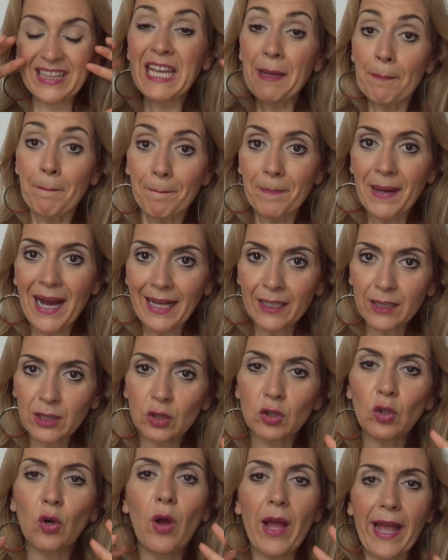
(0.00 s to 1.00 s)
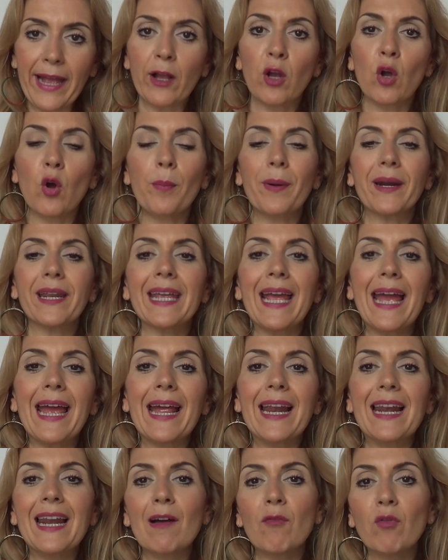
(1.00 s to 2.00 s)
di impatto, ecco
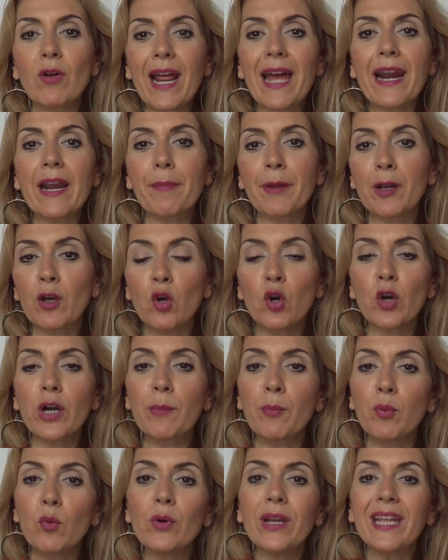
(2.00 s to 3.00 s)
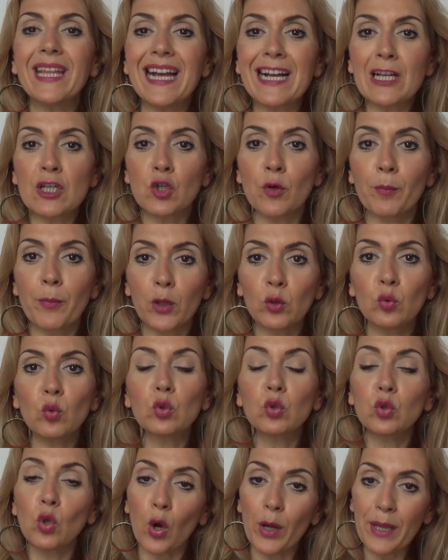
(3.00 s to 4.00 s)
perché lavorare per colori puri dà
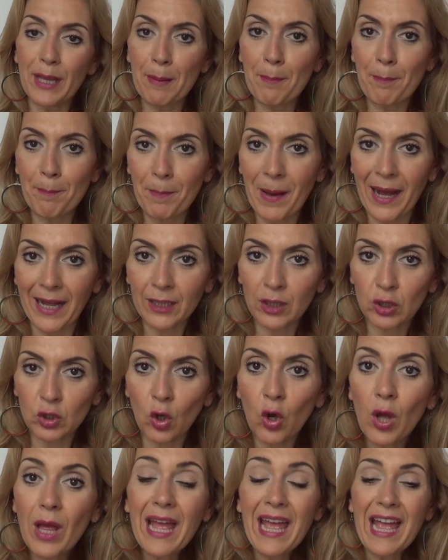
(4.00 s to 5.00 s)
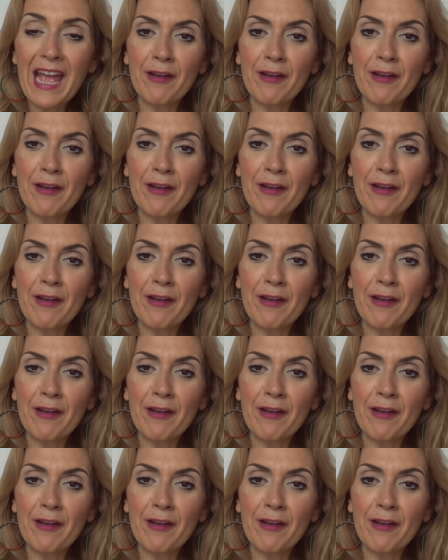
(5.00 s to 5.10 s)
soprattutto impatto